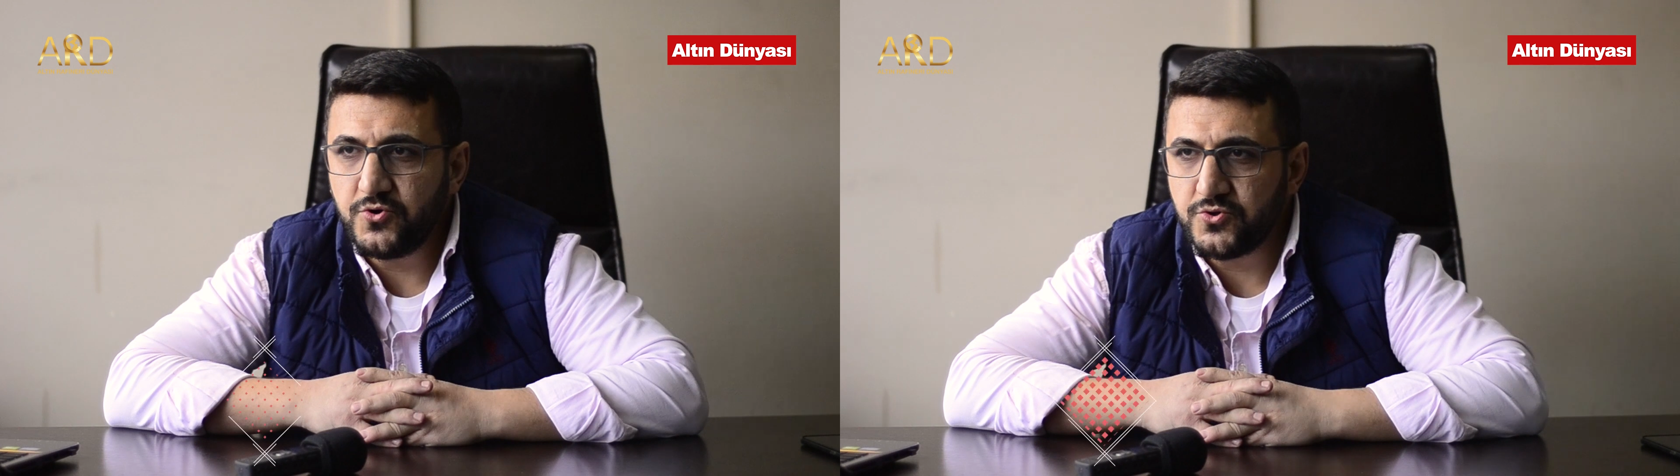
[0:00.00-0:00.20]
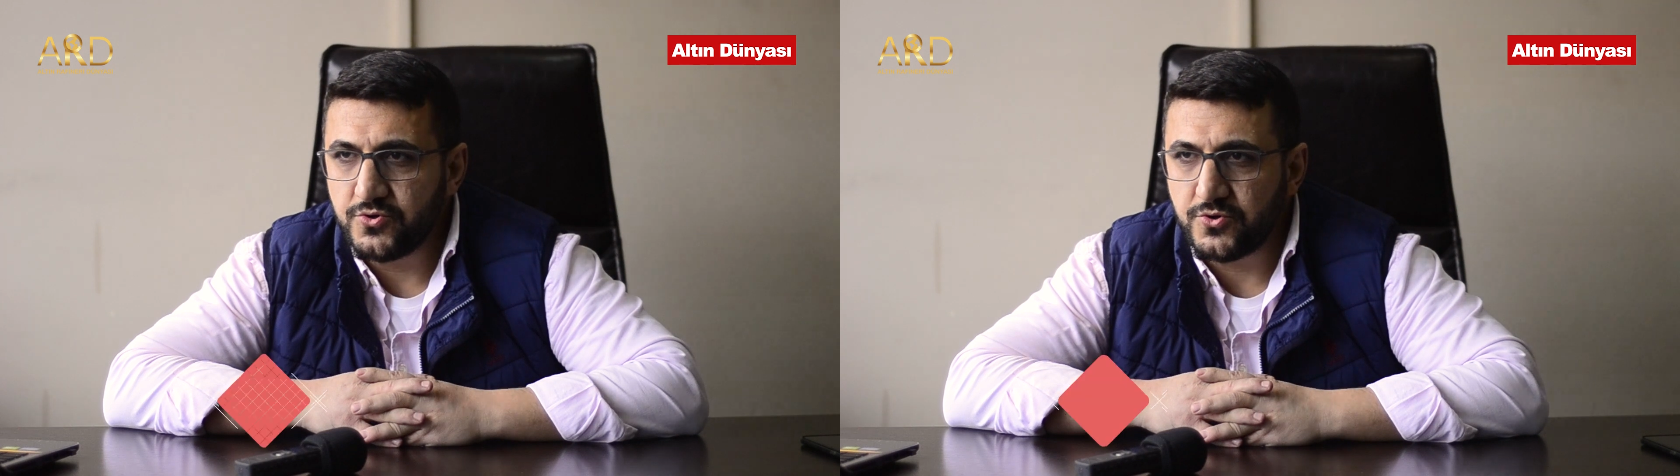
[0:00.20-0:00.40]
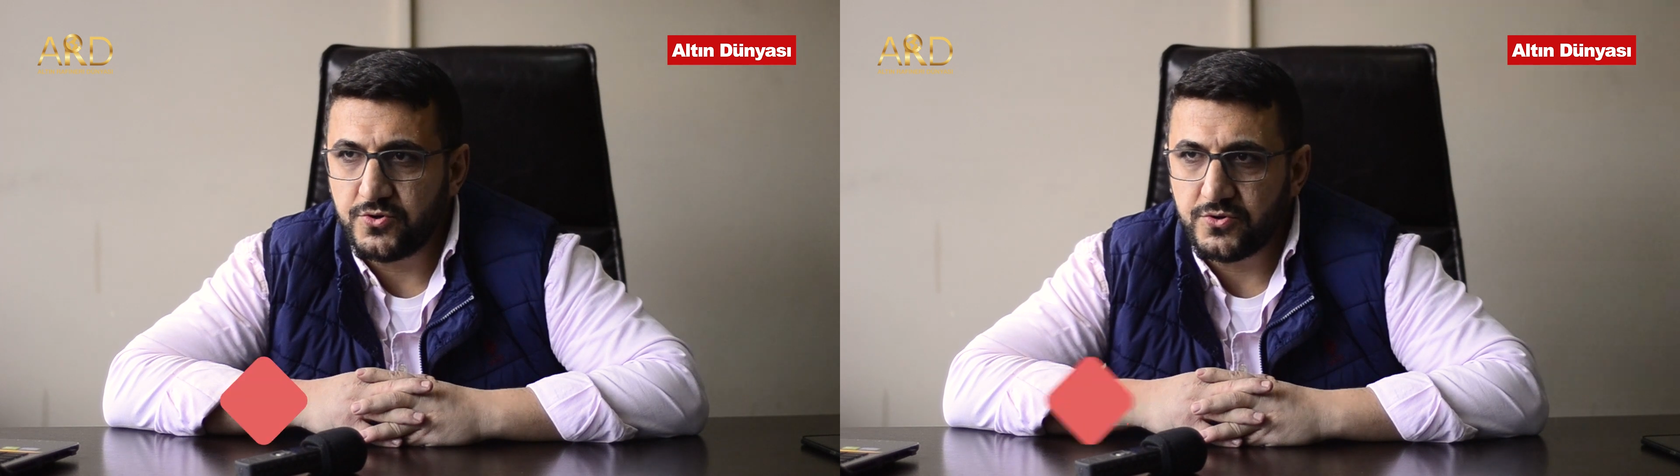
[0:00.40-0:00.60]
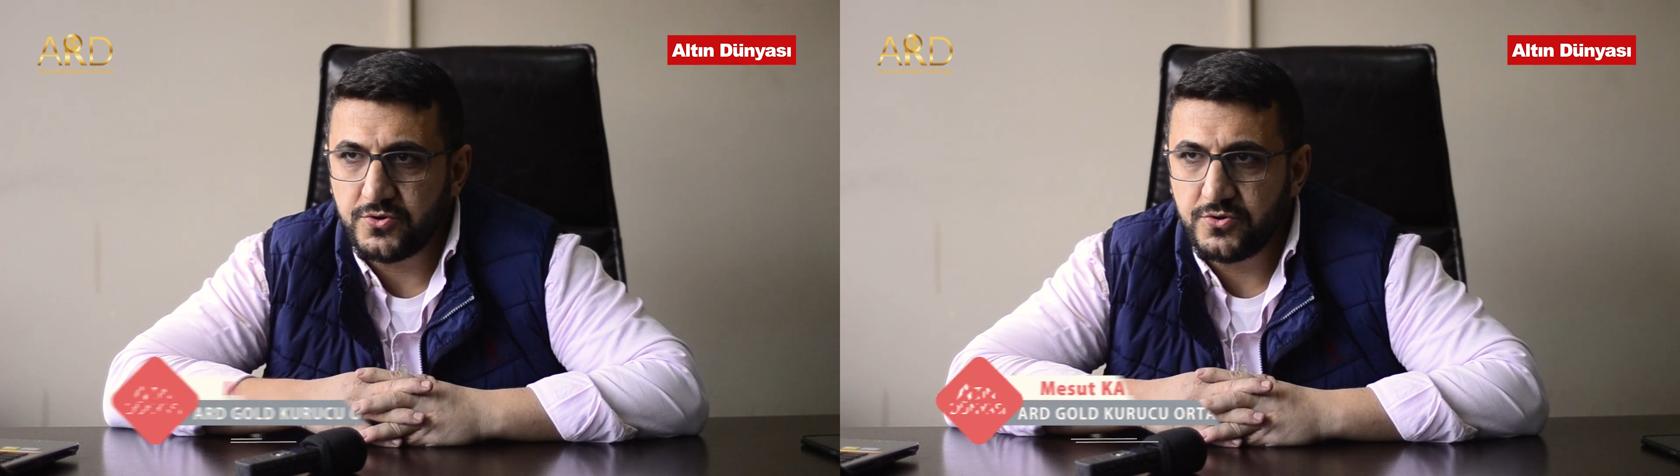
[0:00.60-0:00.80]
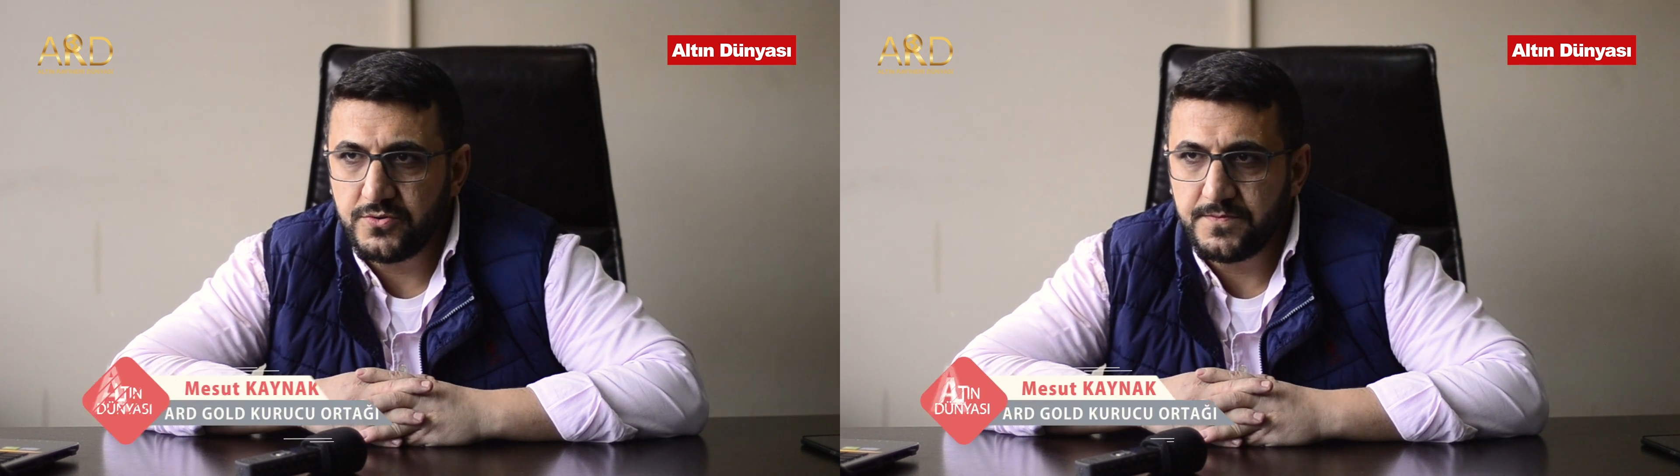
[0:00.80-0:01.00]
boşluk gördük.
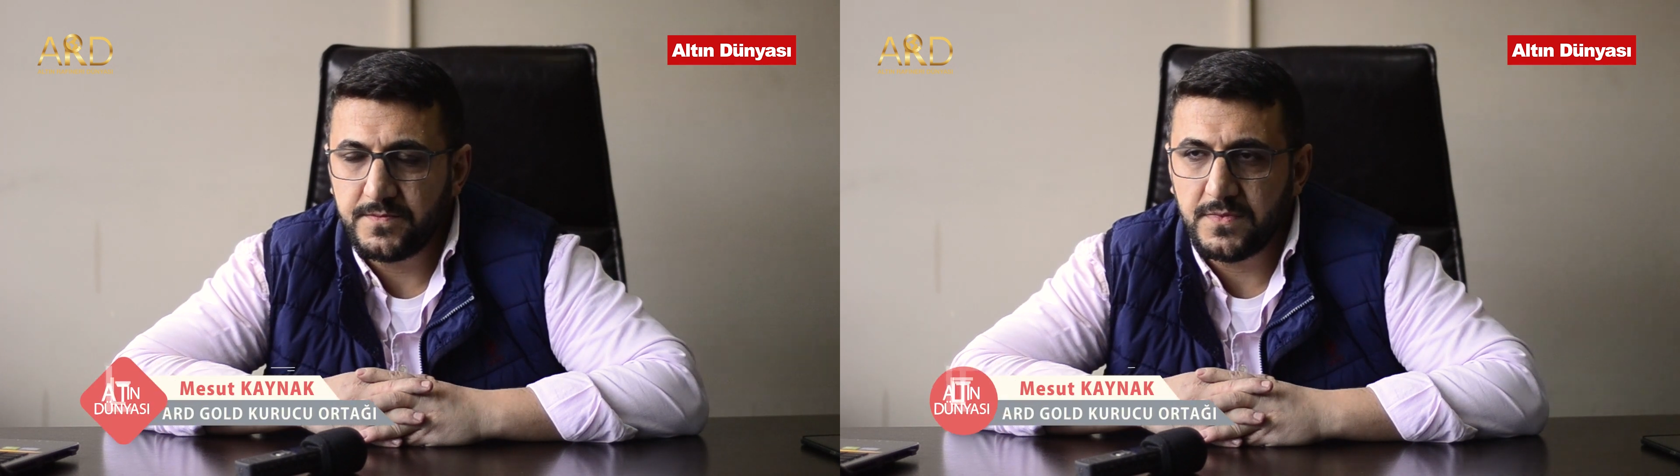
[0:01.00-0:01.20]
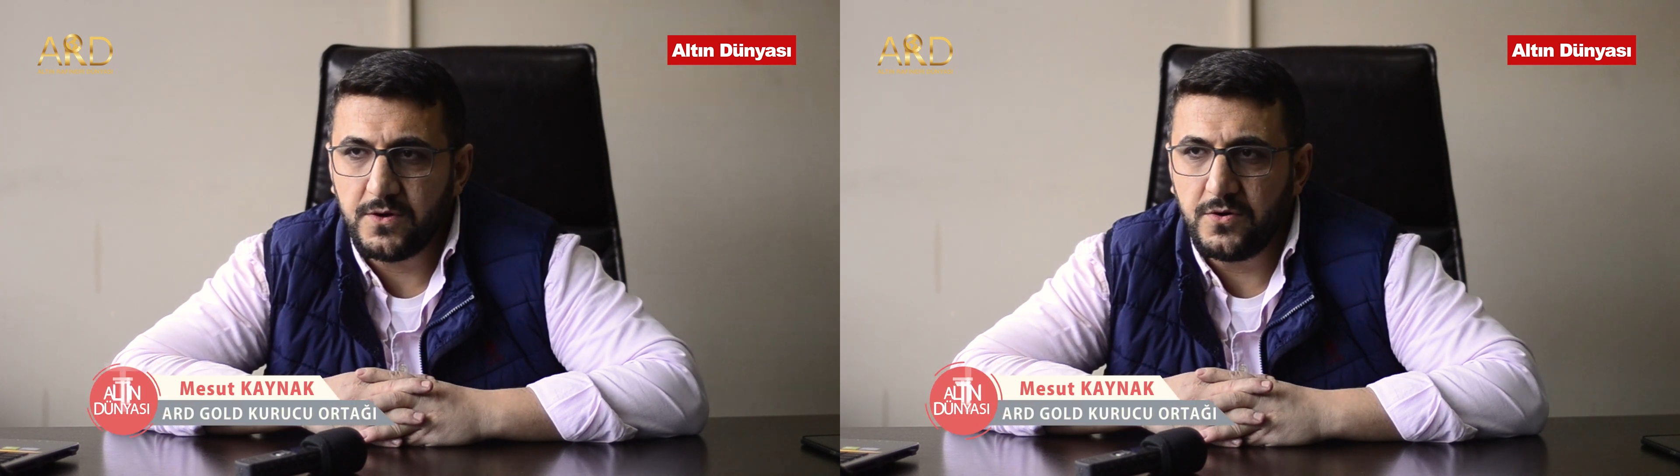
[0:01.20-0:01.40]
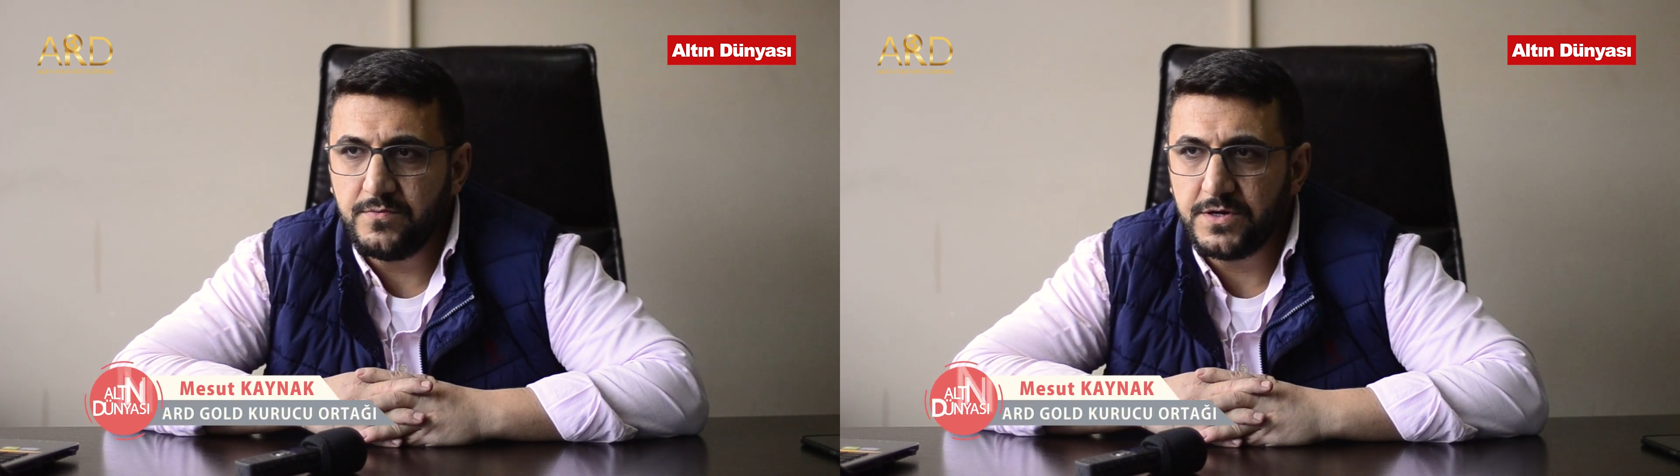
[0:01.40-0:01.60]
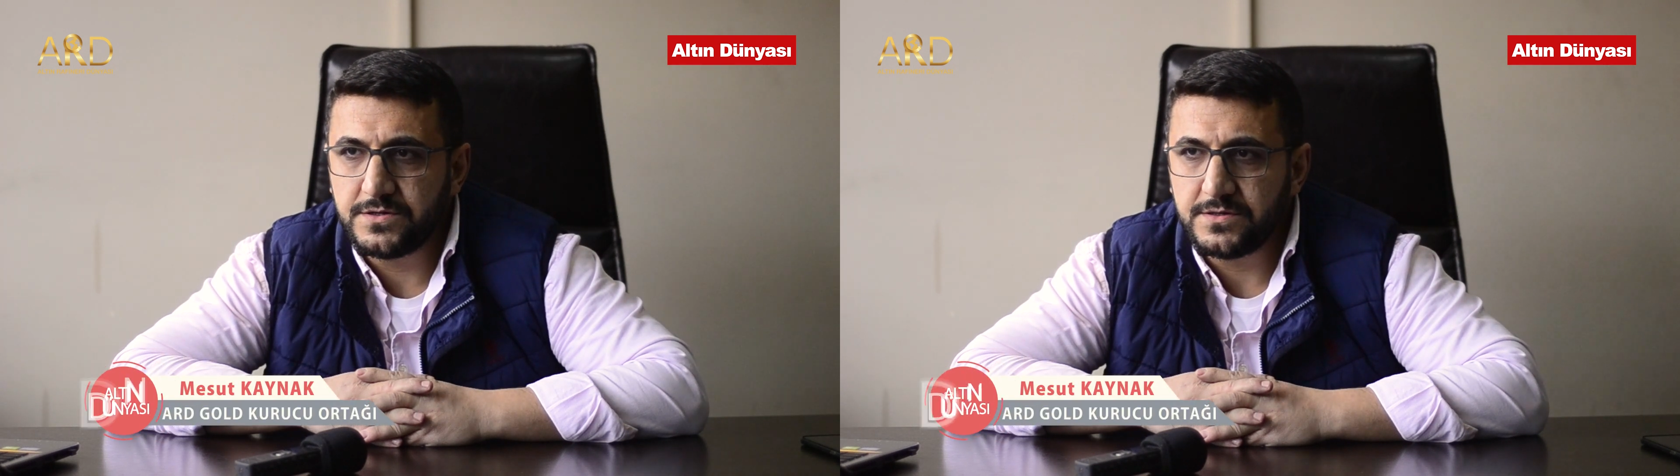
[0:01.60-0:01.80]
15